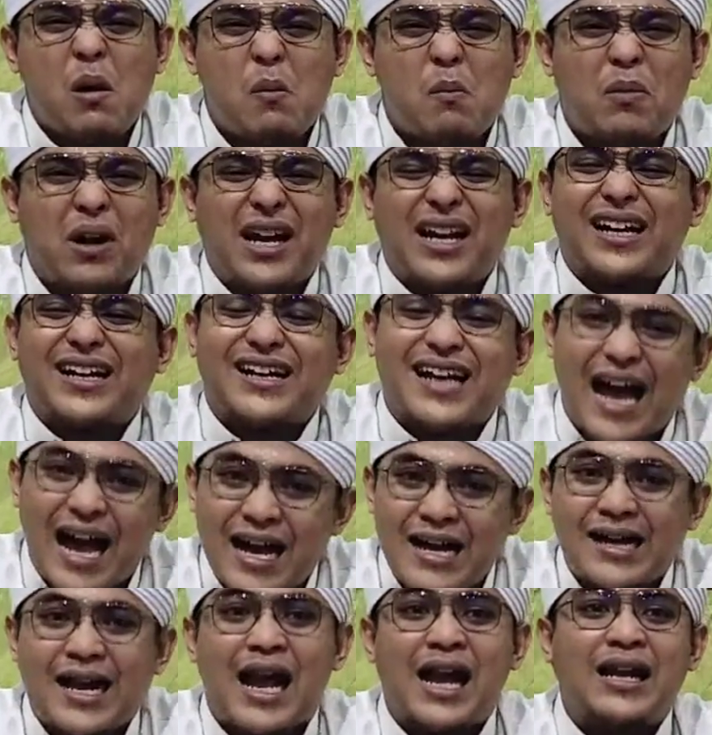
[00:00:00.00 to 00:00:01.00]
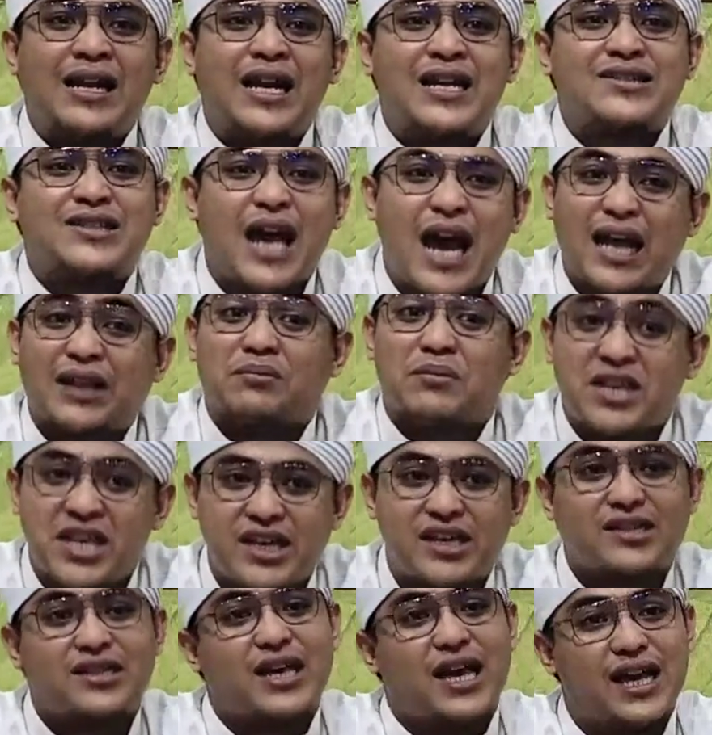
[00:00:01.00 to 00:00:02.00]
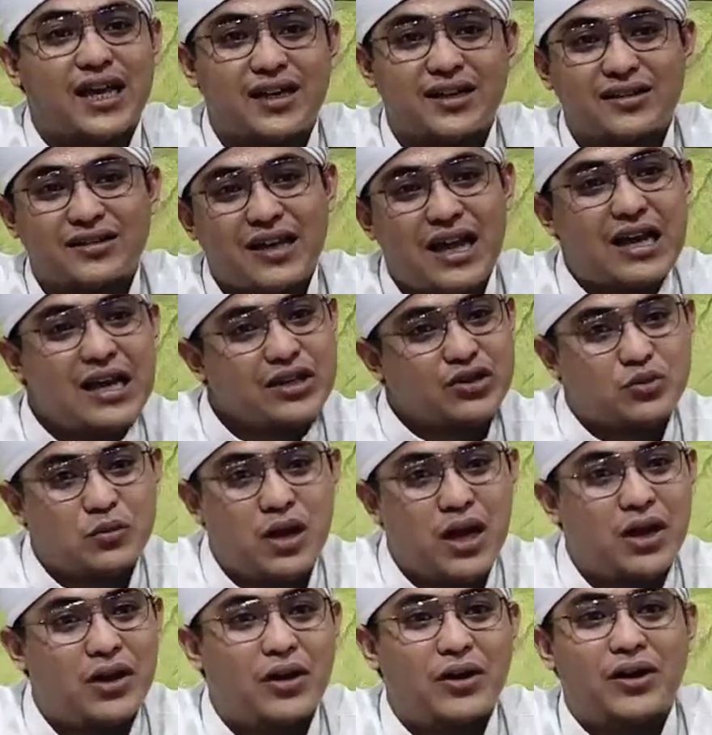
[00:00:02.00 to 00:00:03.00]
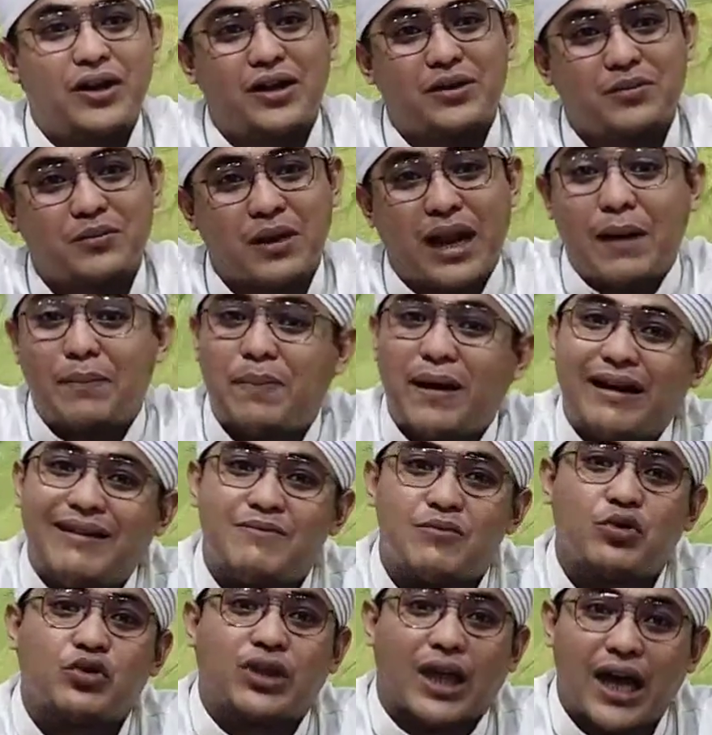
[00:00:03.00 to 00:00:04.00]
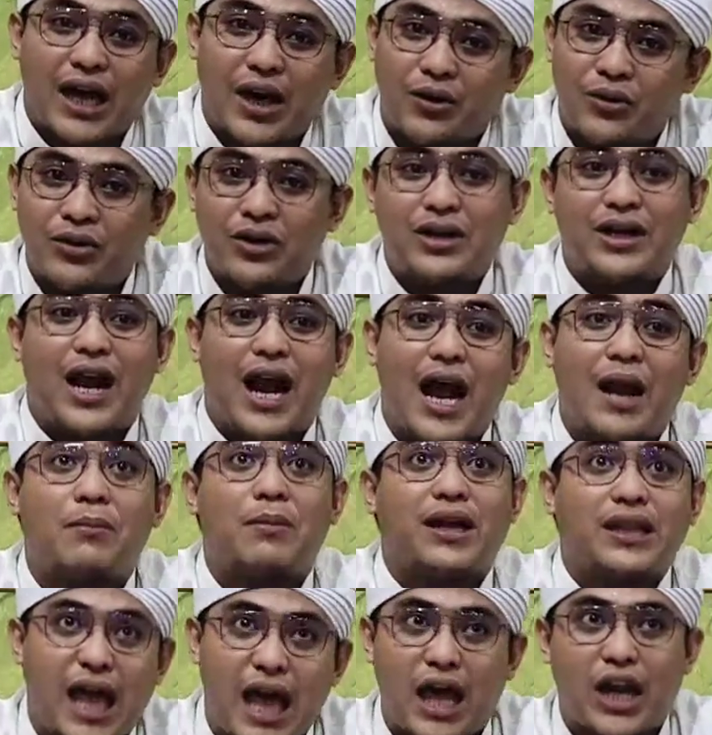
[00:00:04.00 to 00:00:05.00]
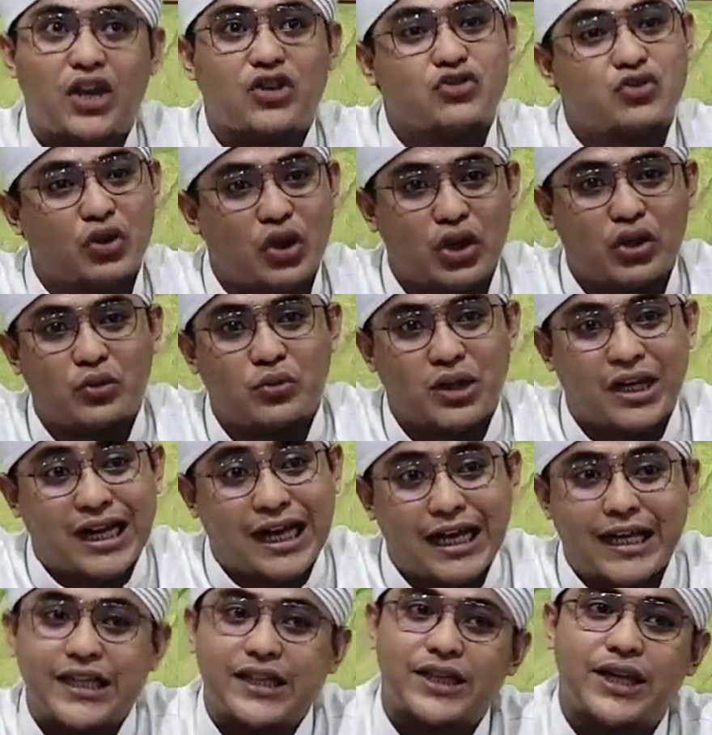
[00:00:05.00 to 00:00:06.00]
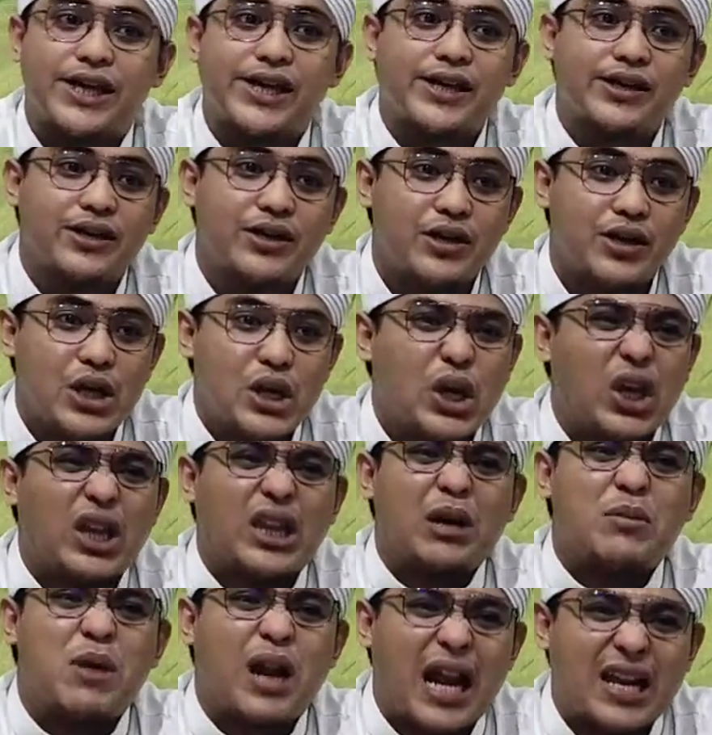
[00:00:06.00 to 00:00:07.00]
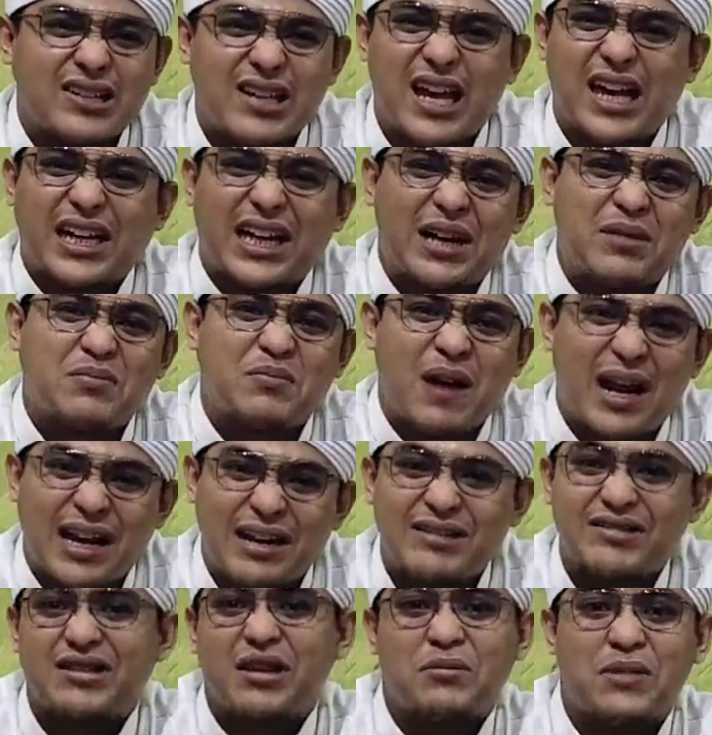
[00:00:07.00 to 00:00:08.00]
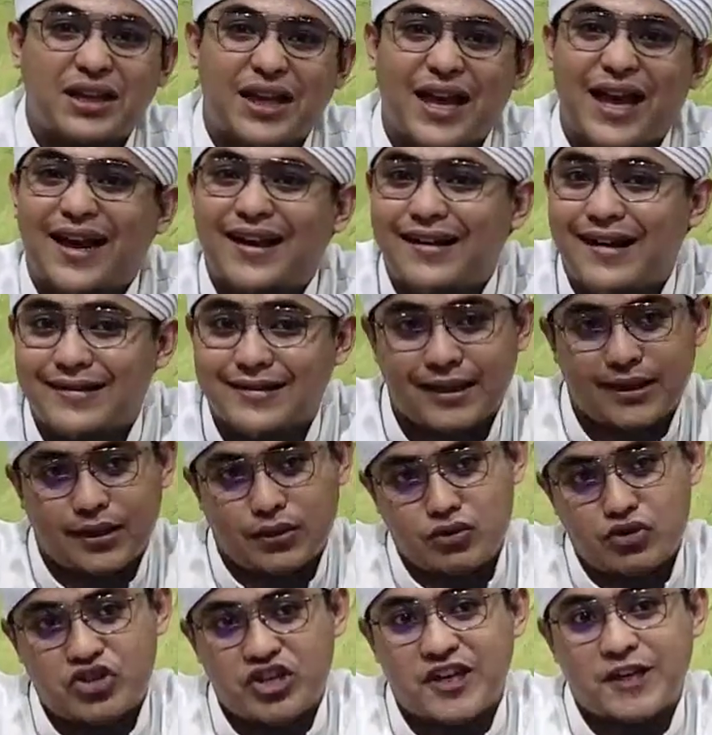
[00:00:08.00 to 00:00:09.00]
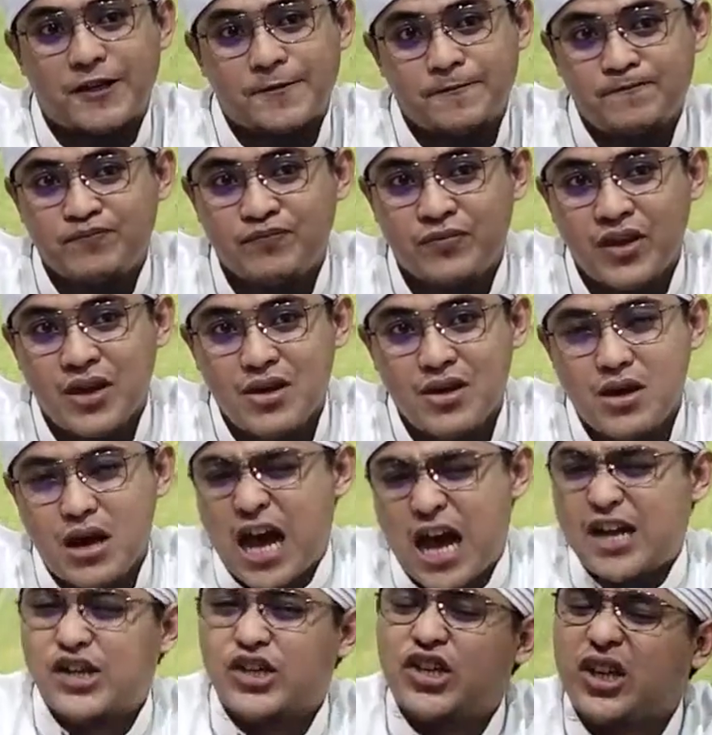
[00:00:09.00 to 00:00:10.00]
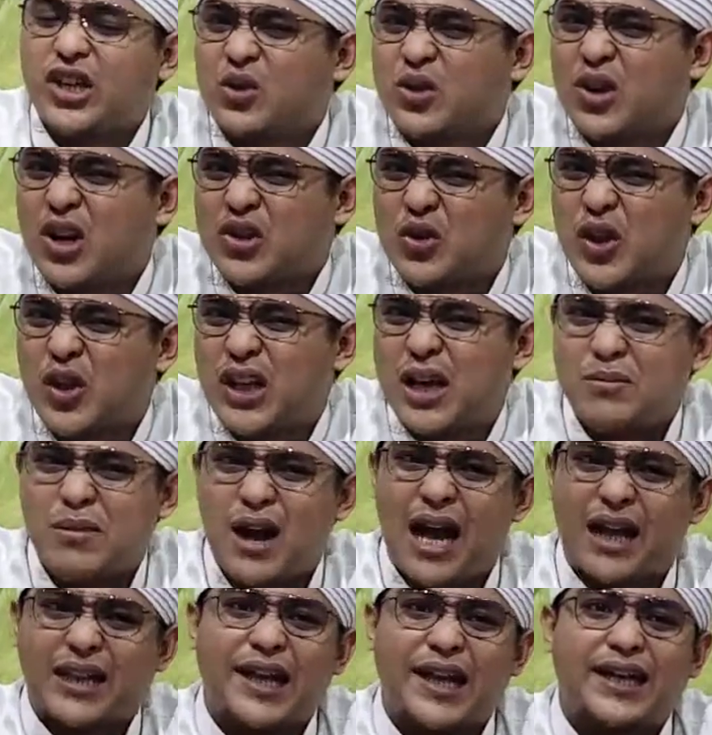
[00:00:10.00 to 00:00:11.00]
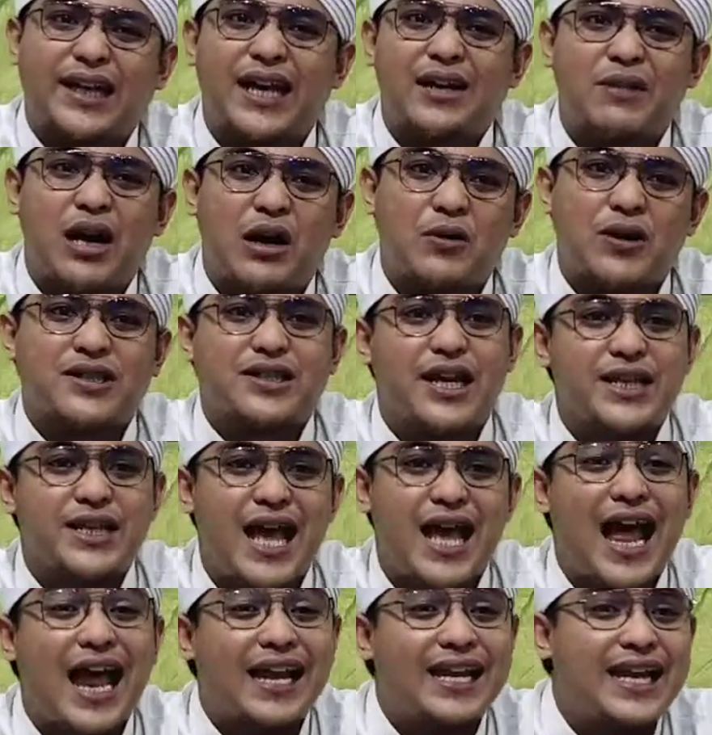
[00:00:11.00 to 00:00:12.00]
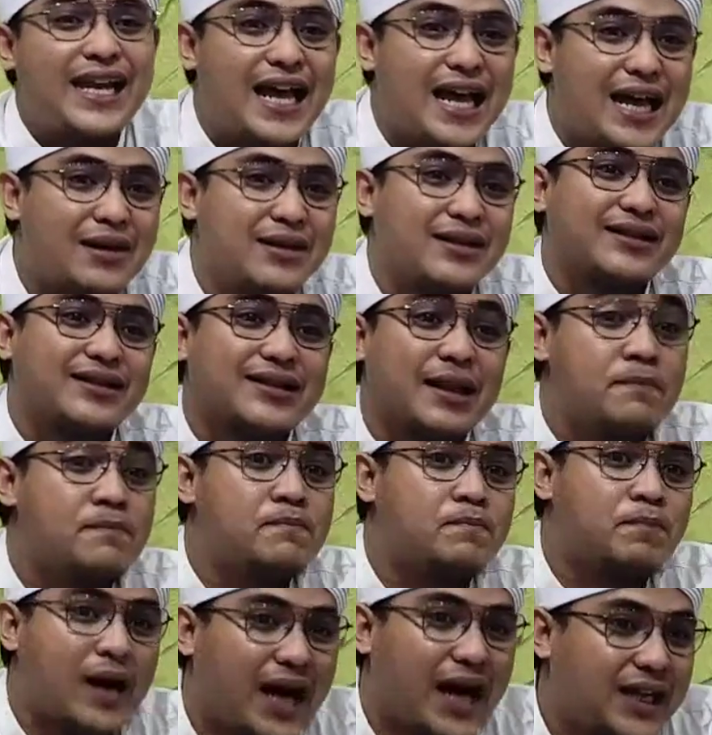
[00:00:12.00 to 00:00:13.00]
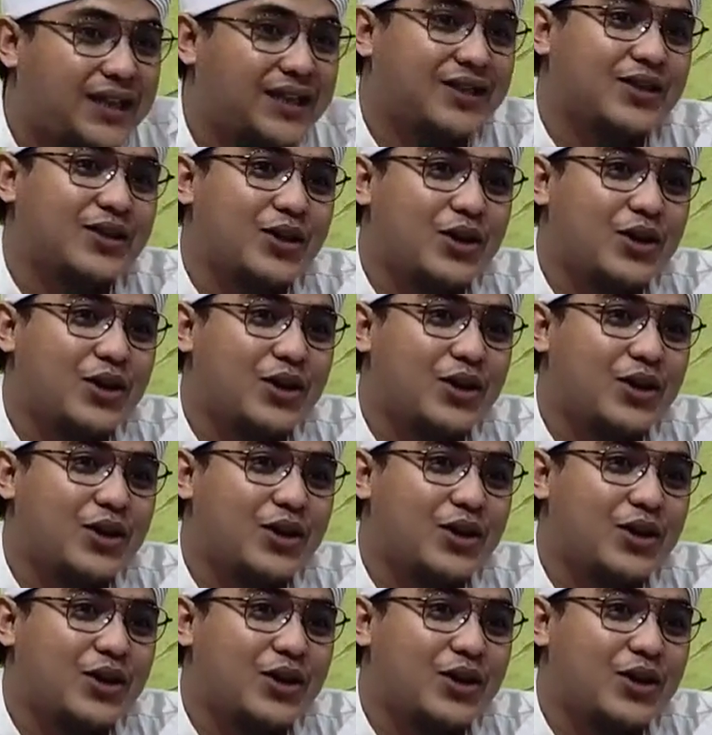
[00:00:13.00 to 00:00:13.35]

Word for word: menegangkan dan sangat menyiksa. Karena subhanallah berapa ribu tahun dengan matahari yang segitu dekatnya kita merasakan panasnya matahari dan seterusnya. Nah, di situ Rasulullah mengatakan bahwasanya ada tempat